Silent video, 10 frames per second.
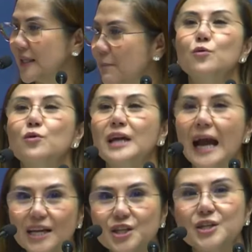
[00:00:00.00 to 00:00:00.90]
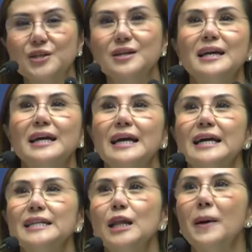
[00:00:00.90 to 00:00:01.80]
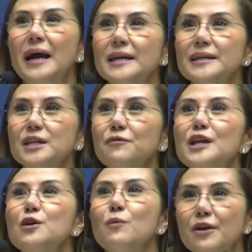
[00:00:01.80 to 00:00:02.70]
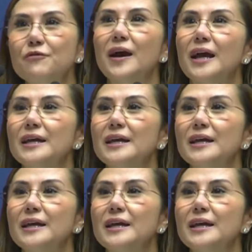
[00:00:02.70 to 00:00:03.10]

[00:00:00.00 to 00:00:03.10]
Yung cash na para sa free wifi,